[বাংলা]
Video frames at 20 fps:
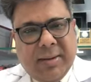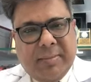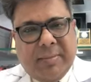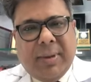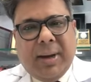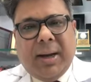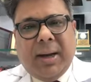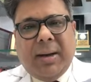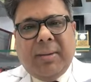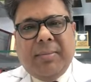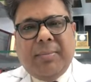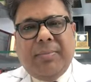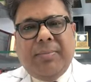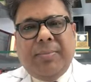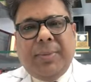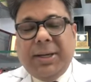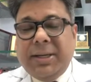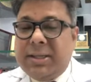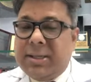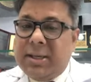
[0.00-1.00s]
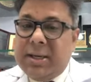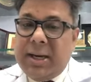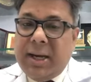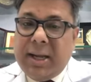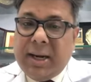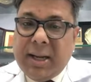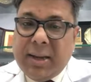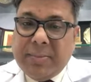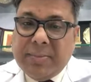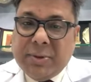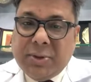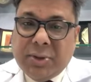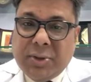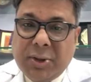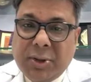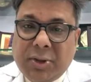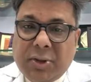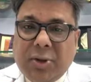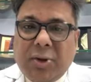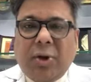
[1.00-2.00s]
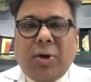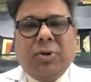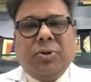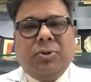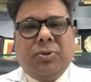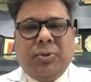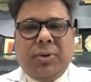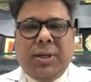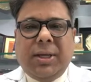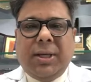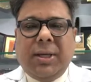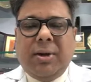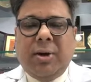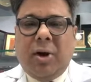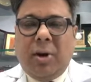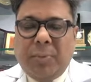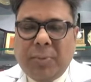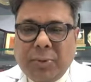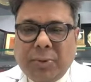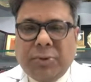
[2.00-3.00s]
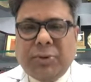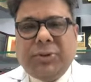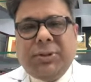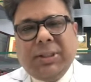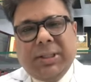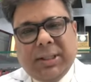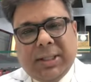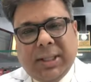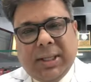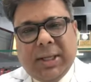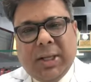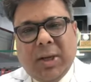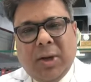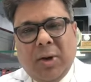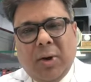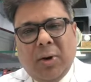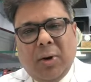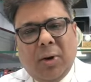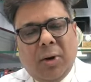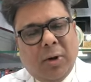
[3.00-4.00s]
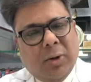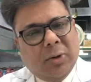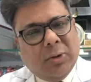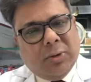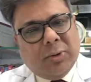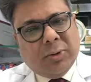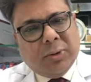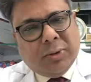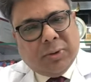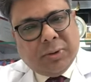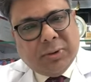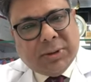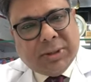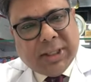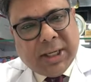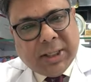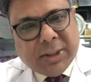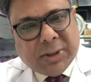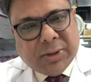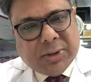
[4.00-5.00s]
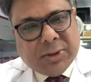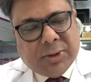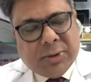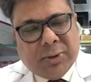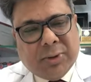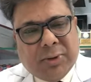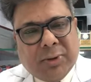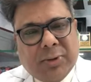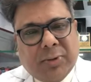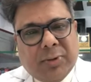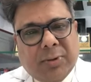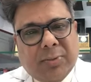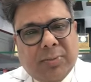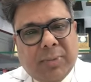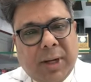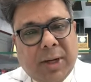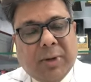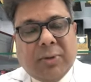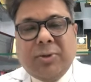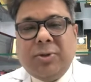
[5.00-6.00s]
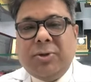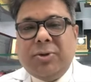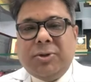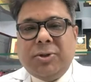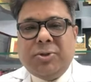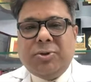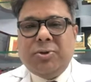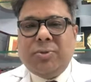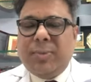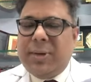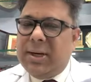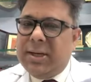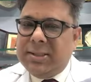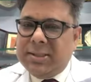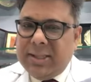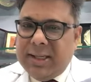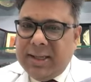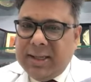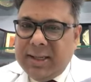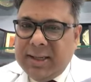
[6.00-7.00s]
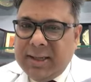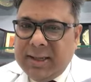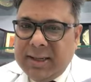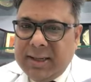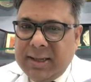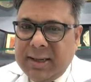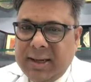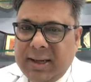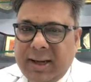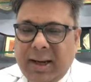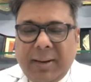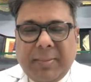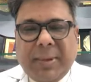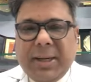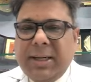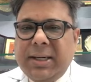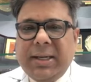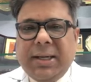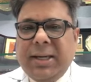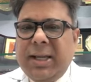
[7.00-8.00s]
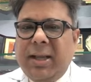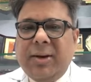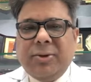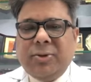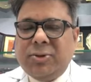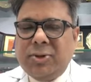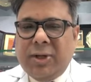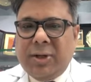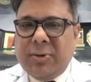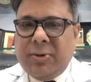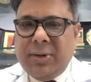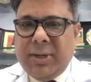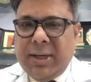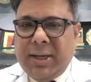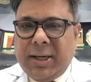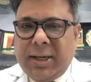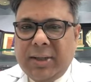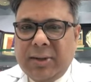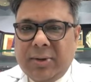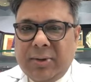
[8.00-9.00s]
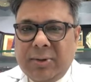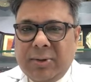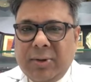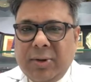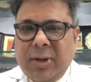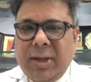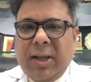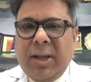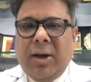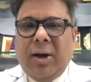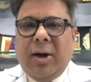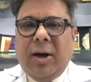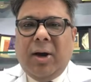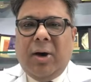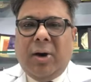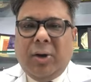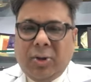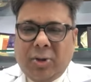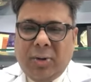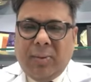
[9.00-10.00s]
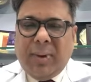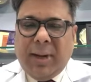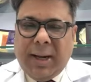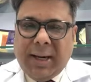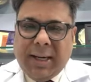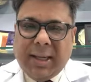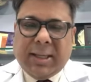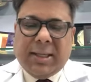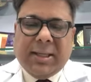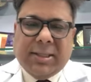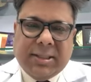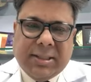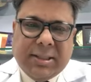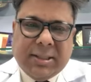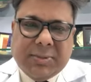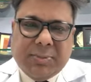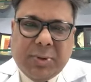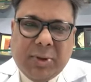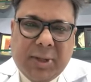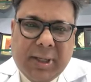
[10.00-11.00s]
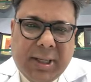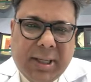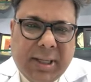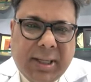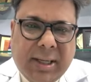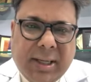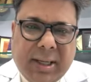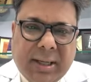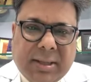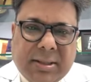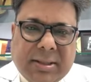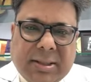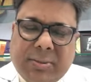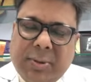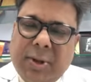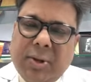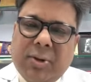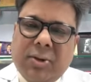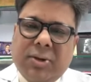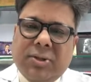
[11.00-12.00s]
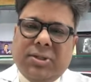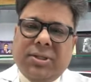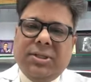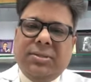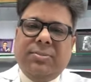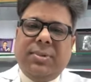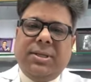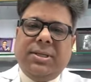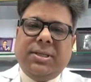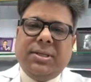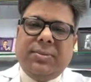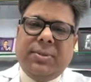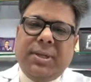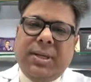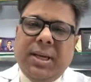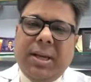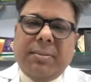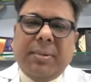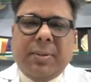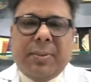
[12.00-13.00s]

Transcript: বা পেট খারাপ জনিত অসুখে অপুষ্টিতে অন্তত চারশো ভারতীয় শিশু মারা যায় আমরা এটা নিয়ে আলোচনা করি না কিন্তু অথবা আরেকটা জিনিস বলি টিবাকুলোসিস বা টিভির নাম